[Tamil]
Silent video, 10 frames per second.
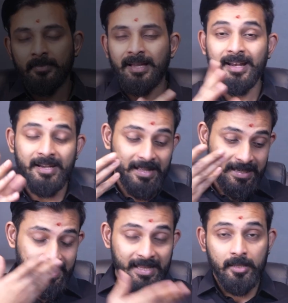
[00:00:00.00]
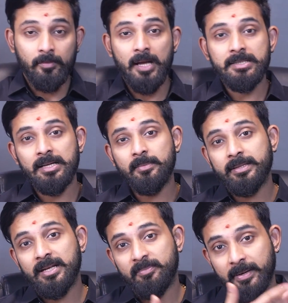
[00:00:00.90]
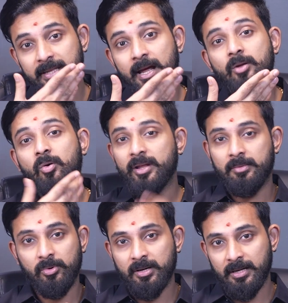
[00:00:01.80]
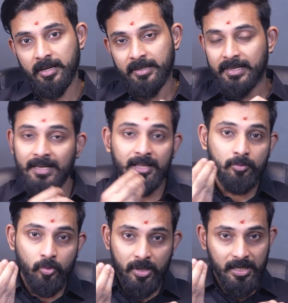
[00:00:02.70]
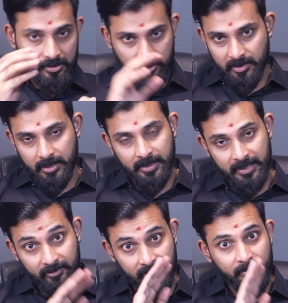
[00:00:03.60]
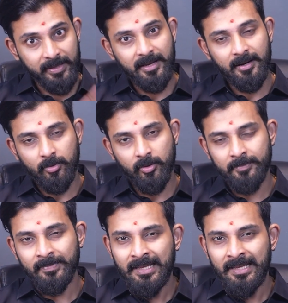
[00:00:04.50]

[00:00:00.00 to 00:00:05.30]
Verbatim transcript: காரணம் என்னென்னா இன்றைக்கி வாட்செல்லாம் பார்த்தீங்கன்னா பதினாலு கோடிக்கு போட்டிருக்காங்க நீங்களாவது மூன்று லட்சம் ரூபா தான் இவங்க பதினாலு கோடி